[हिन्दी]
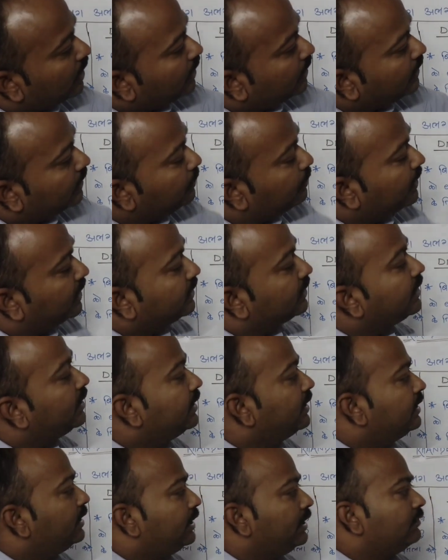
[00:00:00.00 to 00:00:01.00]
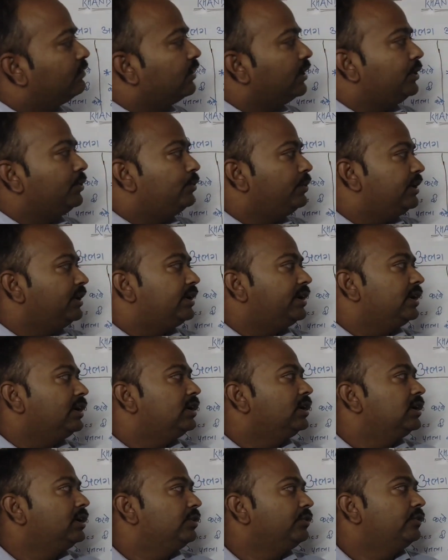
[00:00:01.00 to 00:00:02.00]
आखिर में आता है डी फाइव डी
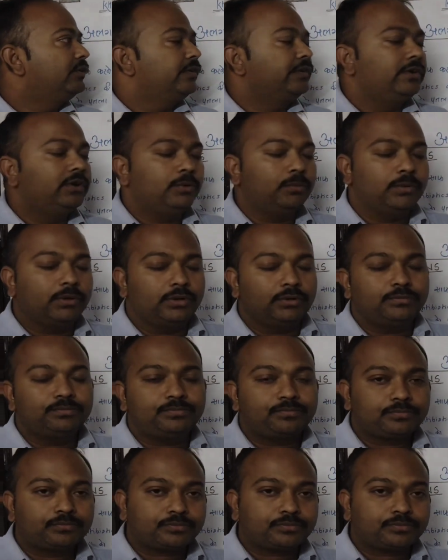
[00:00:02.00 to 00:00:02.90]
टेन या डी ट्वेंटी फाइव